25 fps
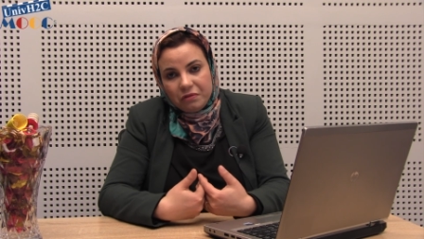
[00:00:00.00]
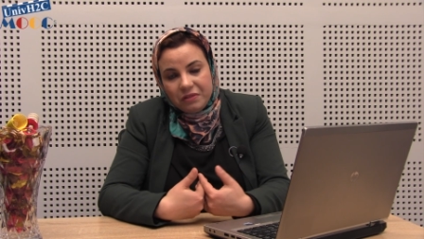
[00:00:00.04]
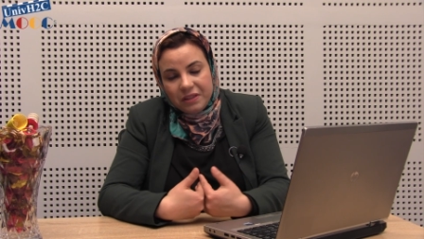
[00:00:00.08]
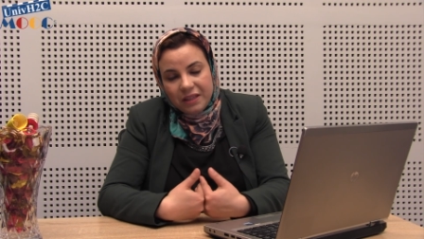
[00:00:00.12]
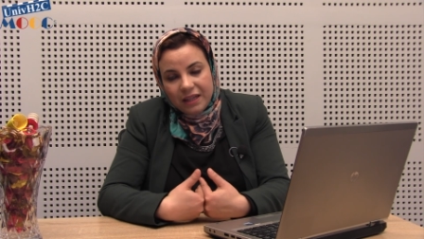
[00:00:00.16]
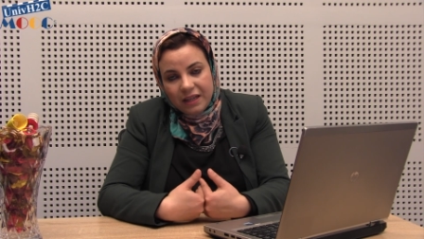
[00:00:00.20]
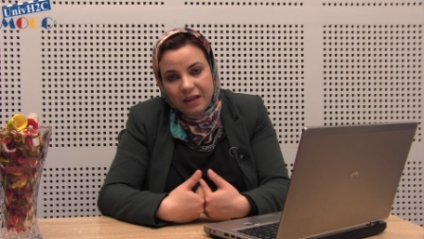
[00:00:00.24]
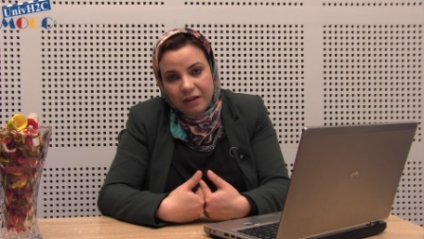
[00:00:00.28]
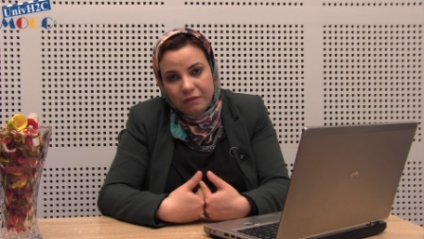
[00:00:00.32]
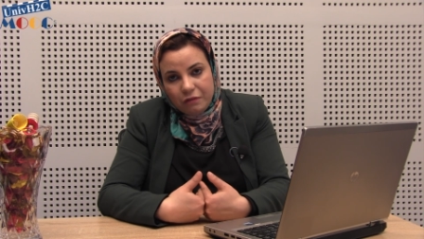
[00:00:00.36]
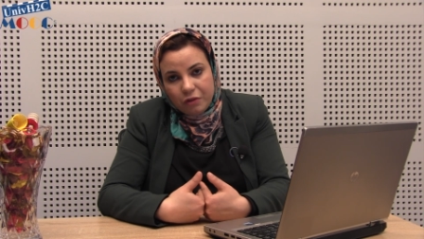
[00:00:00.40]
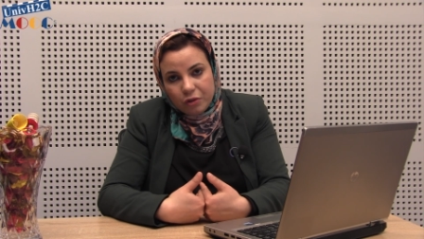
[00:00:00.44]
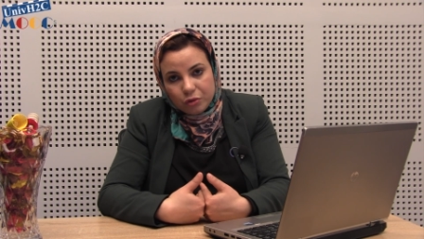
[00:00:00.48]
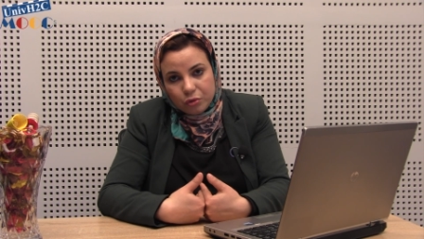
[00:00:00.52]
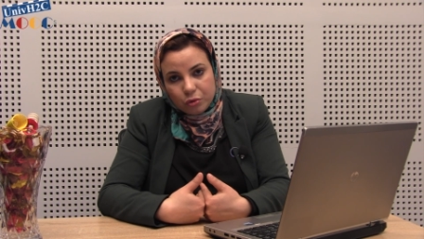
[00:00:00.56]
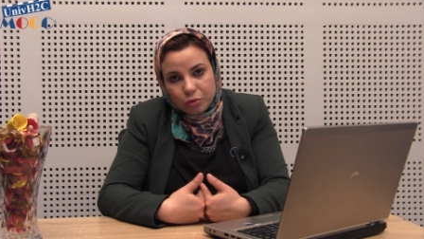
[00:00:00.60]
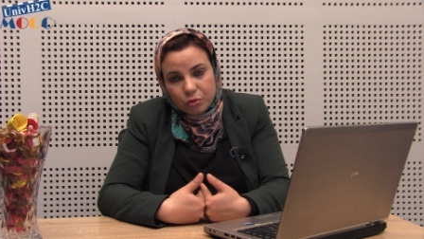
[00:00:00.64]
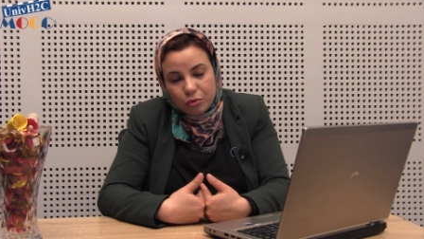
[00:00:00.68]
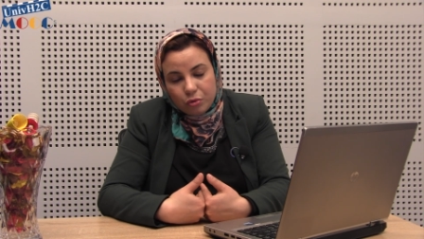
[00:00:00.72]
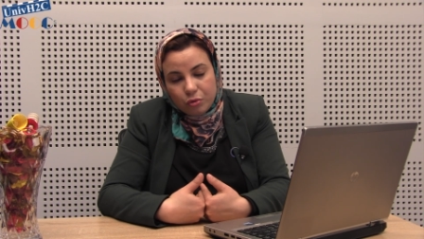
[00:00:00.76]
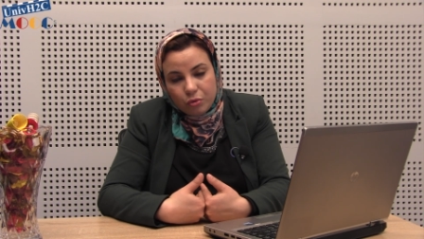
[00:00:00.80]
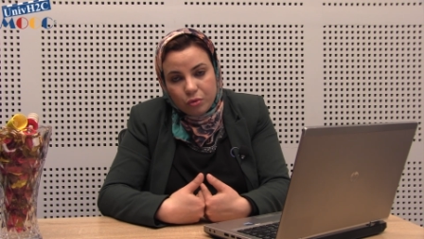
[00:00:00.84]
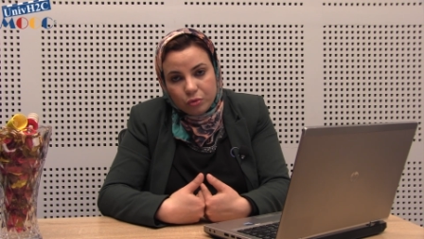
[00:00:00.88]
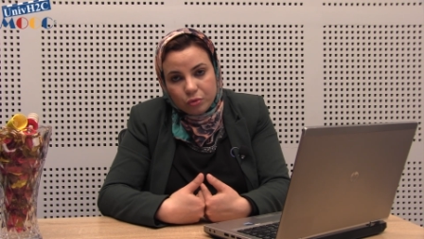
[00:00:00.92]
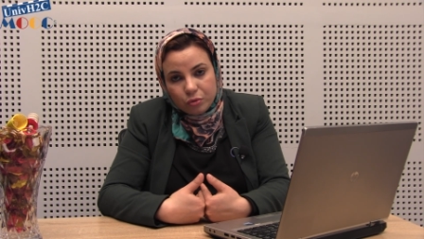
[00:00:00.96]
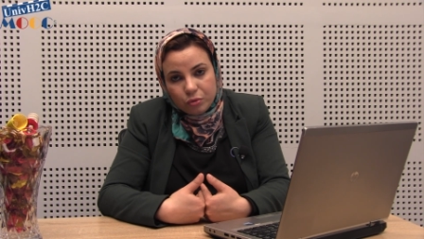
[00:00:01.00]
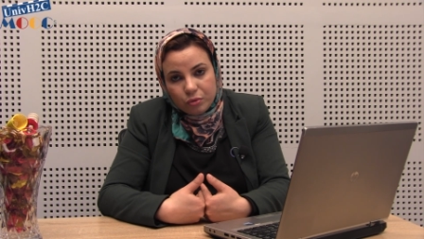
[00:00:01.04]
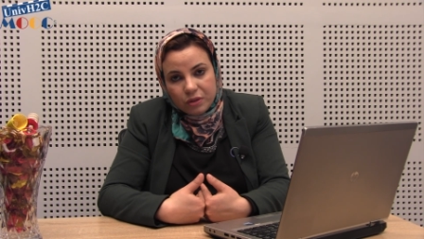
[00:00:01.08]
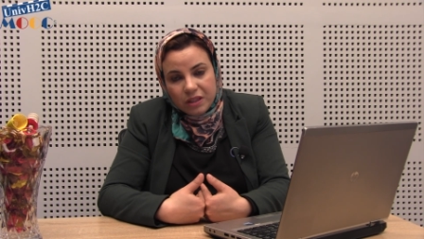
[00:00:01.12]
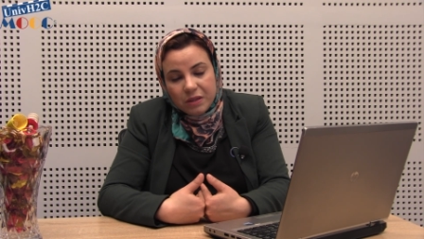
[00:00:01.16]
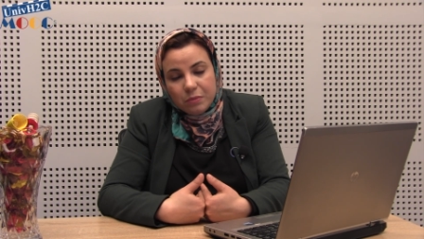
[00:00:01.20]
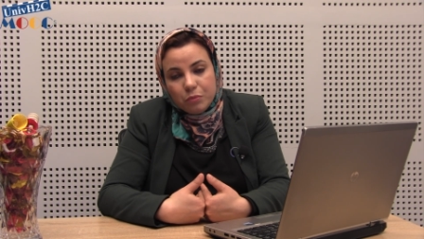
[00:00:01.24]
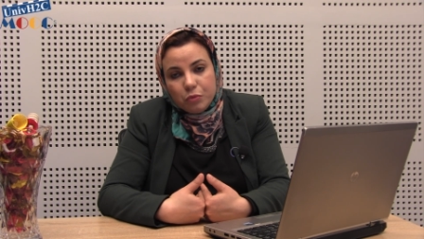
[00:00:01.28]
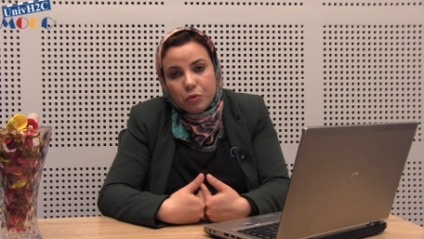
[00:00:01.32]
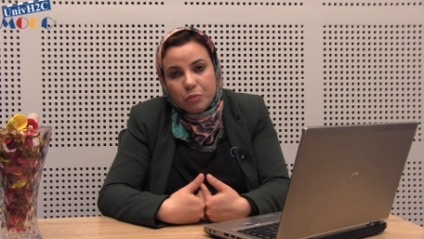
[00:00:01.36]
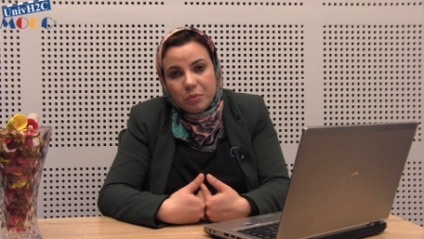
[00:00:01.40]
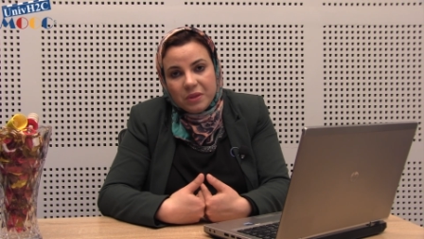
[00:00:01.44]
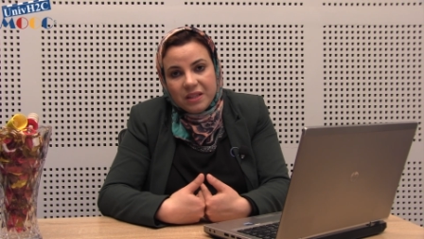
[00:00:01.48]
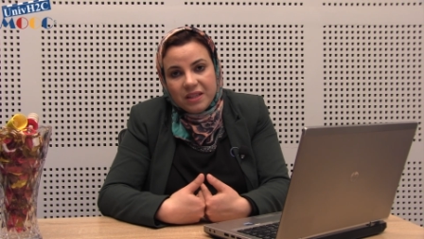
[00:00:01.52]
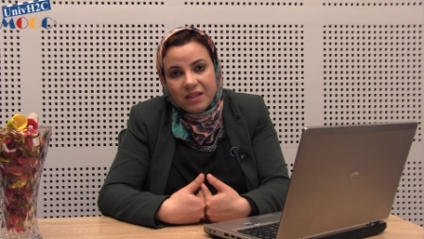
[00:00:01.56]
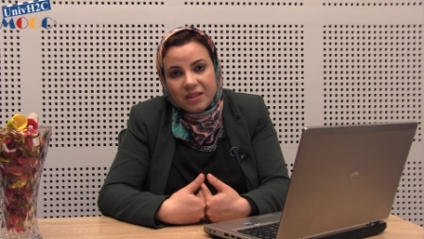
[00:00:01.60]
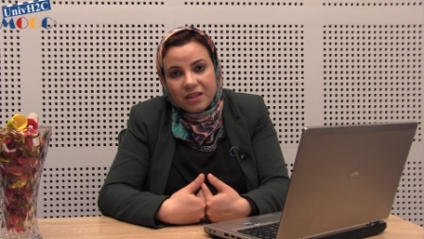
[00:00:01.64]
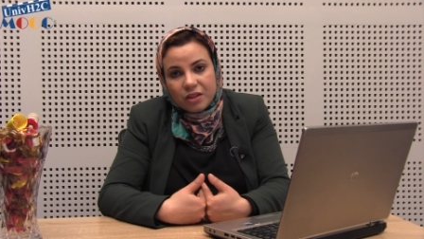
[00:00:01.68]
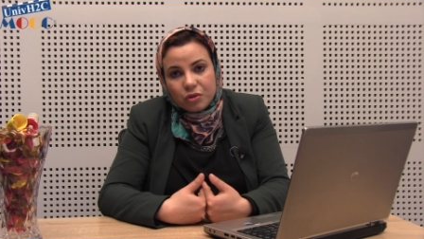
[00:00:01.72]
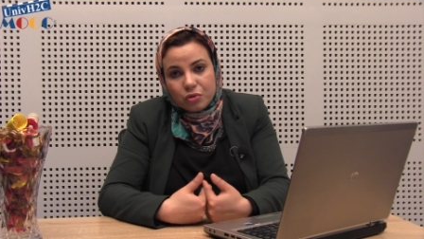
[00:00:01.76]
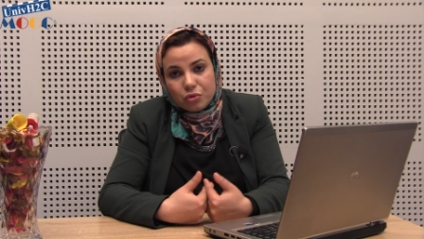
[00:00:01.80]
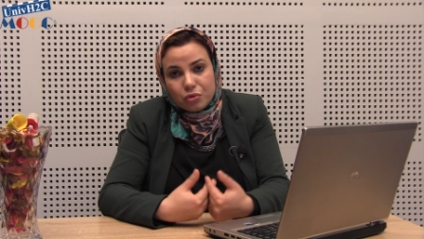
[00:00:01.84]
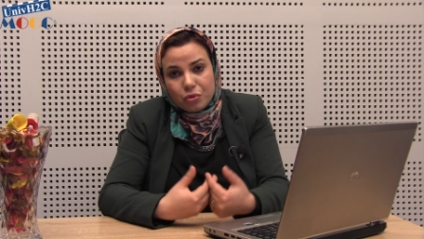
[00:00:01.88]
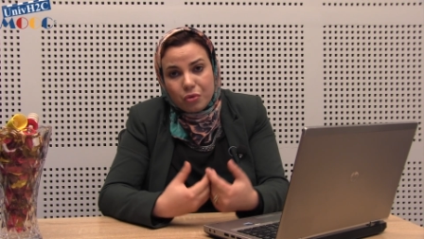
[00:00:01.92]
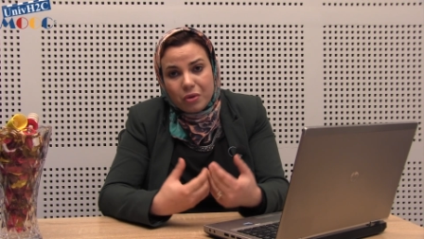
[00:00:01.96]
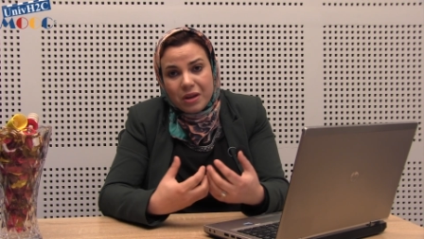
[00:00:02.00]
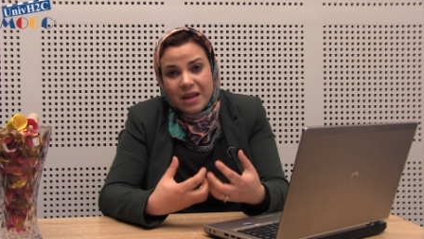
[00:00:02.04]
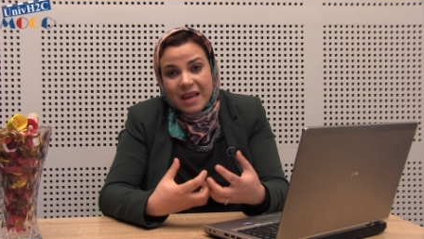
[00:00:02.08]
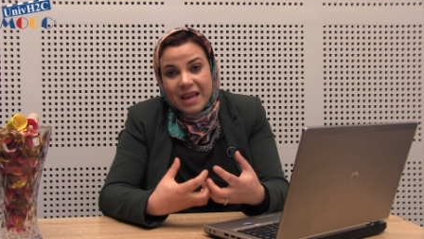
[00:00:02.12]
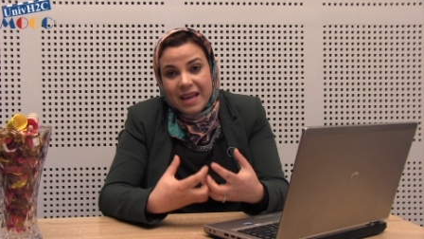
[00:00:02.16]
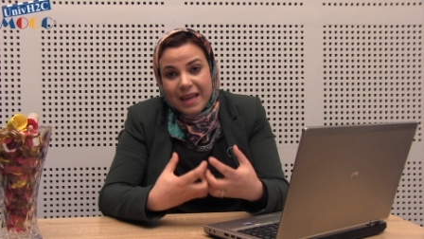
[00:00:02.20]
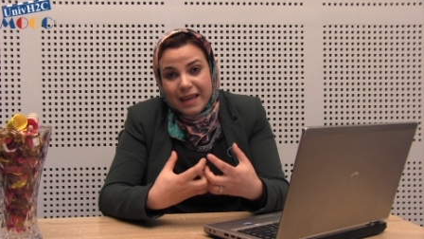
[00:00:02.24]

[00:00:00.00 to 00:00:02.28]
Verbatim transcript: via la vente de l'immobilisation